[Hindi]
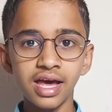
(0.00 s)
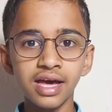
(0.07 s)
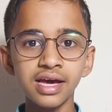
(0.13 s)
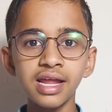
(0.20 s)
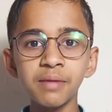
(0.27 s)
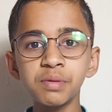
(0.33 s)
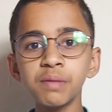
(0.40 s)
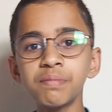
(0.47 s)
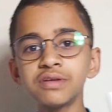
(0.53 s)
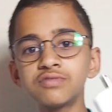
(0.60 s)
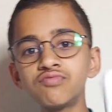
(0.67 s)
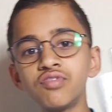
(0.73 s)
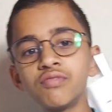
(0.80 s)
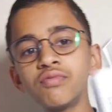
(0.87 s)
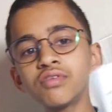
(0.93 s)
अगर आपके पास
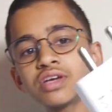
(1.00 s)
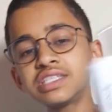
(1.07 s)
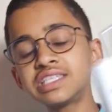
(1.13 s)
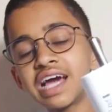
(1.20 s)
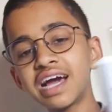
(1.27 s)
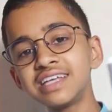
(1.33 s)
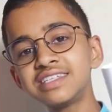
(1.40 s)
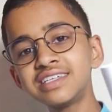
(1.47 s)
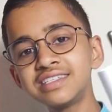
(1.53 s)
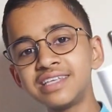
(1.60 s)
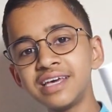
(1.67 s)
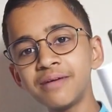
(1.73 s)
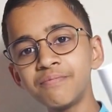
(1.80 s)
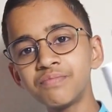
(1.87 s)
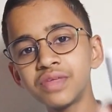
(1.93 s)
वीवो के चार्जर्स
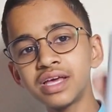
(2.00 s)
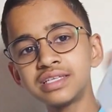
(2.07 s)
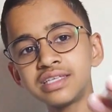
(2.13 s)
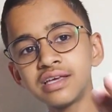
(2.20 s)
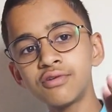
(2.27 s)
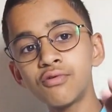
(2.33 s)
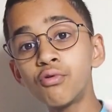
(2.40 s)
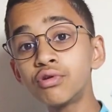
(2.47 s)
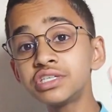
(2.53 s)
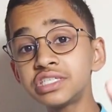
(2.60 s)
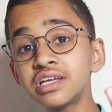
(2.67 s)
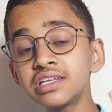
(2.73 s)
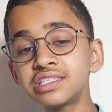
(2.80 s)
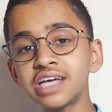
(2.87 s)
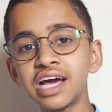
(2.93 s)
है ऐसे
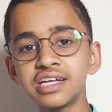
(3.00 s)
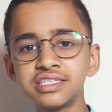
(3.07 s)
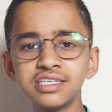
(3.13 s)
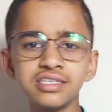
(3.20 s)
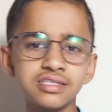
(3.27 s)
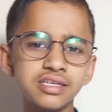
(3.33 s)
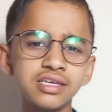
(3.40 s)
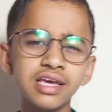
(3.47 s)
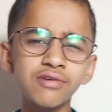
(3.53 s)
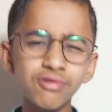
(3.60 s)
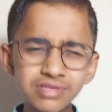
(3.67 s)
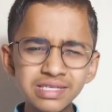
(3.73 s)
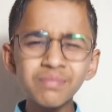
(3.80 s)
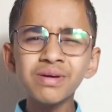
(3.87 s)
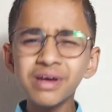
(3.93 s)
ओरिजिनल चार्जर्स या
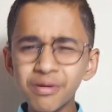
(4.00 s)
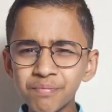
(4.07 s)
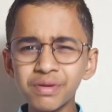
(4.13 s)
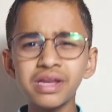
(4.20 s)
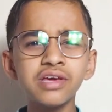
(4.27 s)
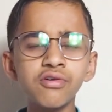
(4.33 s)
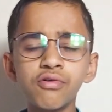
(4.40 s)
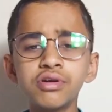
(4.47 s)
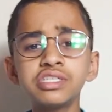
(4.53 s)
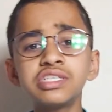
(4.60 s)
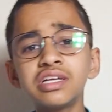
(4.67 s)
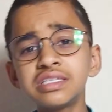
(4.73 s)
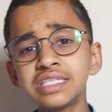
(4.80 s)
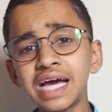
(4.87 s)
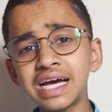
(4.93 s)
कौन से भी कंपनी के
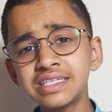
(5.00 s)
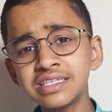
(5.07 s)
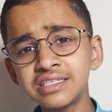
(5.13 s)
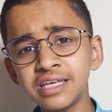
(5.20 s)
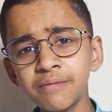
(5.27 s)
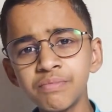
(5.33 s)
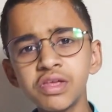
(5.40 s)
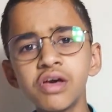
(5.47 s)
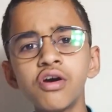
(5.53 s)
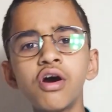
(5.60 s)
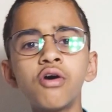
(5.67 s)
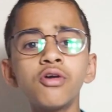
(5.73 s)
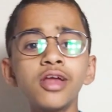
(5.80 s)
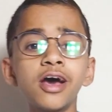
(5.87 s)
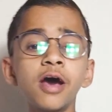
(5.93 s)
ओरिजिनल चार्जर्स हैं
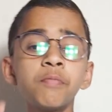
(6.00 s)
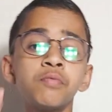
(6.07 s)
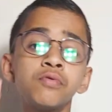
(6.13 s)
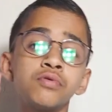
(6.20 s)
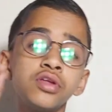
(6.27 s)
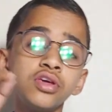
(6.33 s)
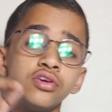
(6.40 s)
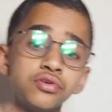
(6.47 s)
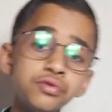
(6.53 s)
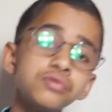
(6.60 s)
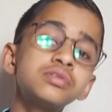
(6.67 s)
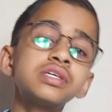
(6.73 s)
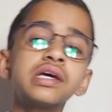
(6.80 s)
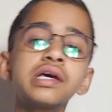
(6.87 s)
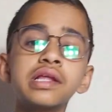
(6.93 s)
और आप उन्हें
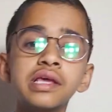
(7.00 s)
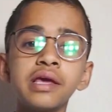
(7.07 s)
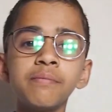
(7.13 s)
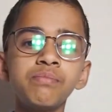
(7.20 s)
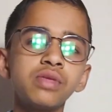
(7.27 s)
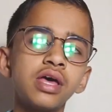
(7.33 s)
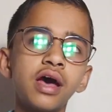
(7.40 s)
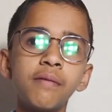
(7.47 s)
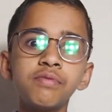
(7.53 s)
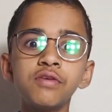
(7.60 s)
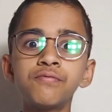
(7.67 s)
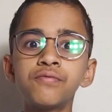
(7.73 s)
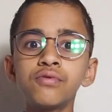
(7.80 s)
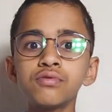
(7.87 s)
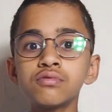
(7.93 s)
यूज़ करके
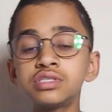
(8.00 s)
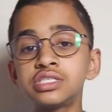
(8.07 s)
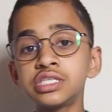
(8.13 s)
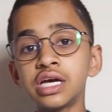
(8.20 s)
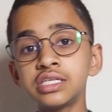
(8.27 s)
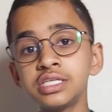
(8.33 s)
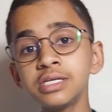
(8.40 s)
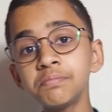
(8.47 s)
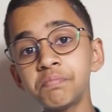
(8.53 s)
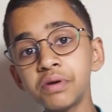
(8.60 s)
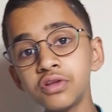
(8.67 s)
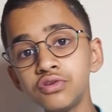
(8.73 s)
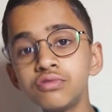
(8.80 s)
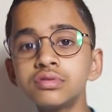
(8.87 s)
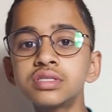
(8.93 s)
अपने फ़ोन को चार्जिंग
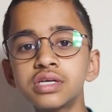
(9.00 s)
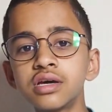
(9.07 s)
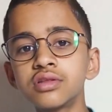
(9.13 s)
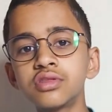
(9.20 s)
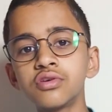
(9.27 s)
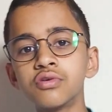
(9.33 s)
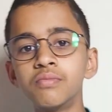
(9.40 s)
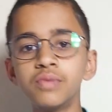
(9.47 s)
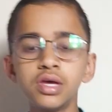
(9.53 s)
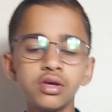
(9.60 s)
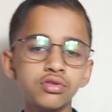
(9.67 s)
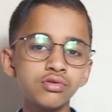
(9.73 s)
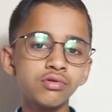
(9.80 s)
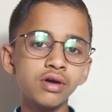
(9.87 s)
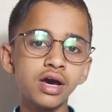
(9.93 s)
पर यूज़ करते हो
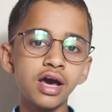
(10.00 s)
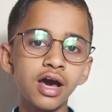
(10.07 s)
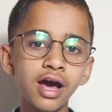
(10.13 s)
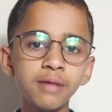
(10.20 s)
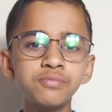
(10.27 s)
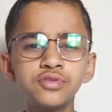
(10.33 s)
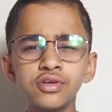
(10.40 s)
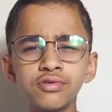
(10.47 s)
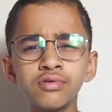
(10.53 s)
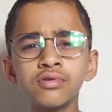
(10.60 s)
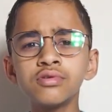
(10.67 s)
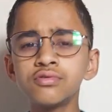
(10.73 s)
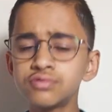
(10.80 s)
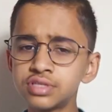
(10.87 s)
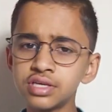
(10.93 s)
तो आप
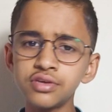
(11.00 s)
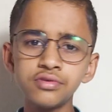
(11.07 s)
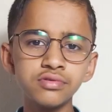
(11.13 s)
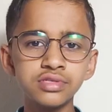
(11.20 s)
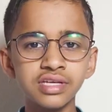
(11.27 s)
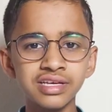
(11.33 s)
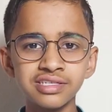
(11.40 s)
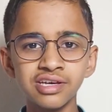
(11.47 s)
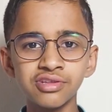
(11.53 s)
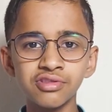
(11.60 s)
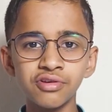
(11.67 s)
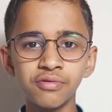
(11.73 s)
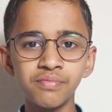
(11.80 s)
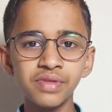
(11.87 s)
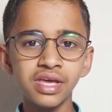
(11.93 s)
ज़रूर उसे यूज़ कर
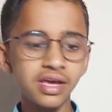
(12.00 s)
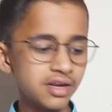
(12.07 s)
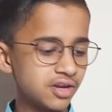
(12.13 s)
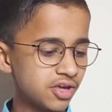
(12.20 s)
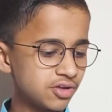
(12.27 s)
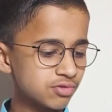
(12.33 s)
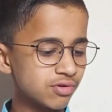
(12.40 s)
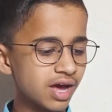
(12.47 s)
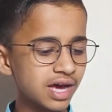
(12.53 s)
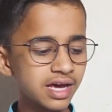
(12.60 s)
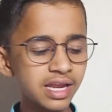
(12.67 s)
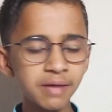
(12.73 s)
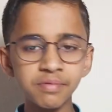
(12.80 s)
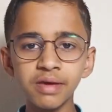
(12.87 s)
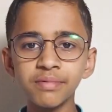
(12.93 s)
सकते हो नहीं तो
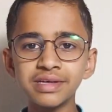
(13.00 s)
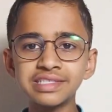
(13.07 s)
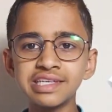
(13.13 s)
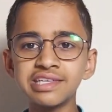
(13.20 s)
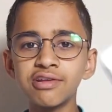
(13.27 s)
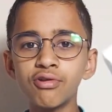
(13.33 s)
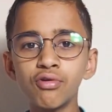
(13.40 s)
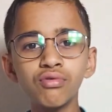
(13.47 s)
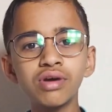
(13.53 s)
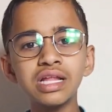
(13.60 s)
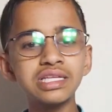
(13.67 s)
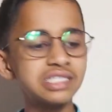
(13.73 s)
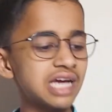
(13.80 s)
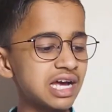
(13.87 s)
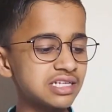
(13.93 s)
अगर आपके पास ऐसे
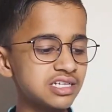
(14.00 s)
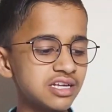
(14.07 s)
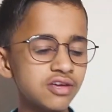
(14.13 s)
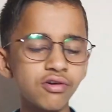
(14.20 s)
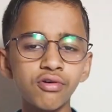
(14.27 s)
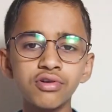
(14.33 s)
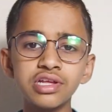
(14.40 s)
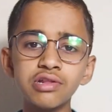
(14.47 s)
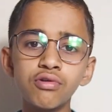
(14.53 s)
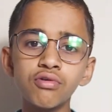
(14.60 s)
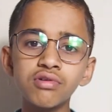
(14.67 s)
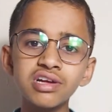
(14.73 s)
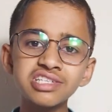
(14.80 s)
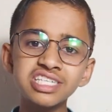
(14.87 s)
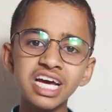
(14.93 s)
लोकल चार्जर है और इन
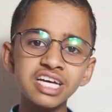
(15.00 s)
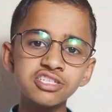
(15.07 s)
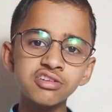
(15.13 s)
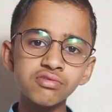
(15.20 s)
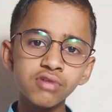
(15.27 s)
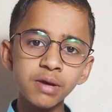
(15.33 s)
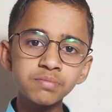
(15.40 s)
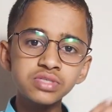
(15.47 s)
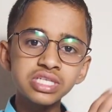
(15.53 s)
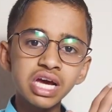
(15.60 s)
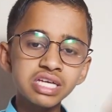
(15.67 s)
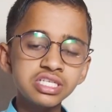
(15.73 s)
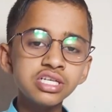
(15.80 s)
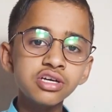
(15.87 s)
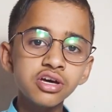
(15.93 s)
लोकल चार्जर को आप
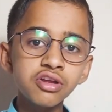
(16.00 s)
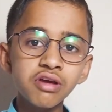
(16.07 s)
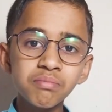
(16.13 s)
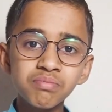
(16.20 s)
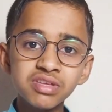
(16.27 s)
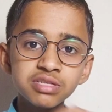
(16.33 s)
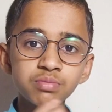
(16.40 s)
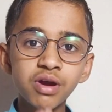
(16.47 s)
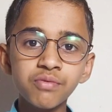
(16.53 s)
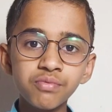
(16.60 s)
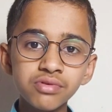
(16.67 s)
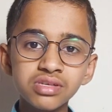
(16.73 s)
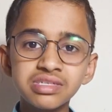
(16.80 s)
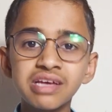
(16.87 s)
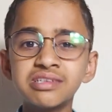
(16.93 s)
चार्जिंग कर रहे हो अपने
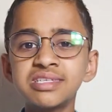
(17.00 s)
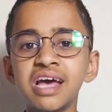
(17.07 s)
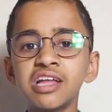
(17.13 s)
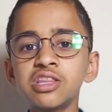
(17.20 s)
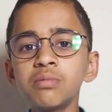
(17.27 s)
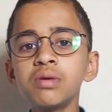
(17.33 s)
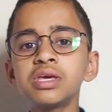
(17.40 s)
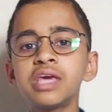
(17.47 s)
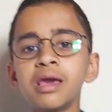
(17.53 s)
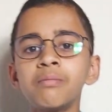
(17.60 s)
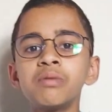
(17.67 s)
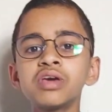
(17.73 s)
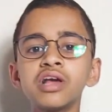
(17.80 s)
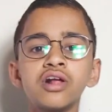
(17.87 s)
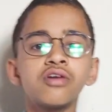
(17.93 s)
स्मार्टफोन के साथ साथ ही में
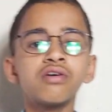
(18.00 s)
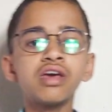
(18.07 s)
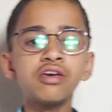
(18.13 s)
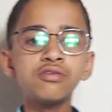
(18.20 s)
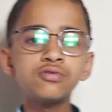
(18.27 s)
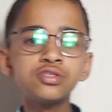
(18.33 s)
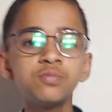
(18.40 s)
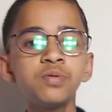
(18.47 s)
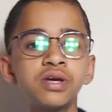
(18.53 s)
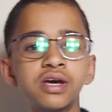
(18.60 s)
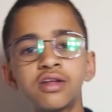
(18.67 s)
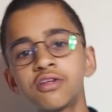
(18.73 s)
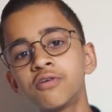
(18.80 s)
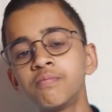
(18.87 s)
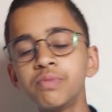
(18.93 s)
गेम भी कर रहे हो या यूज़ भी
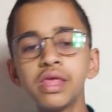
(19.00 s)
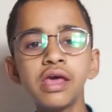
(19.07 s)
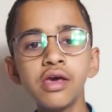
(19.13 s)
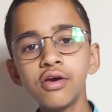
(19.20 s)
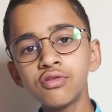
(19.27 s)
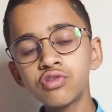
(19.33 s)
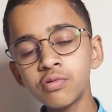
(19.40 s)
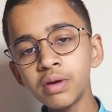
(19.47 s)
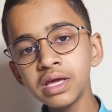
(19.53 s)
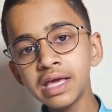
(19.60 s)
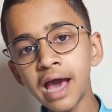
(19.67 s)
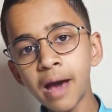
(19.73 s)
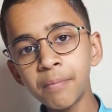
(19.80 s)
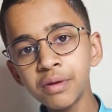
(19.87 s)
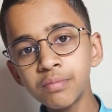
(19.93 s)
कर रहे हो तो भाई
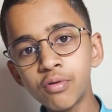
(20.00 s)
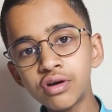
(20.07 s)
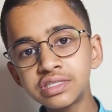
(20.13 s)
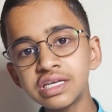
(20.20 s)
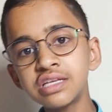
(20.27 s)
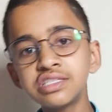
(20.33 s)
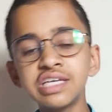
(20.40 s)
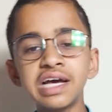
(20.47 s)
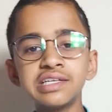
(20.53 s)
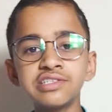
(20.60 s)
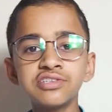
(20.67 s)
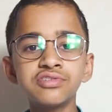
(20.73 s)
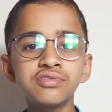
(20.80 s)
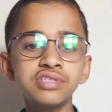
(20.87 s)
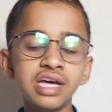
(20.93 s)
यहाँ पर बहुत सारे
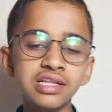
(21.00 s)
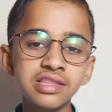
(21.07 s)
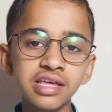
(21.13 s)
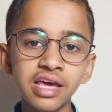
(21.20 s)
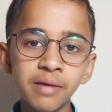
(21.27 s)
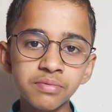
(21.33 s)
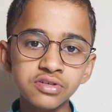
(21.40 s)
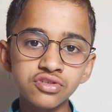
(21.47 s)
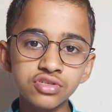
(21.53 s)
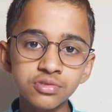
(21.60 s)
चांसेस हो जाते हैं आपके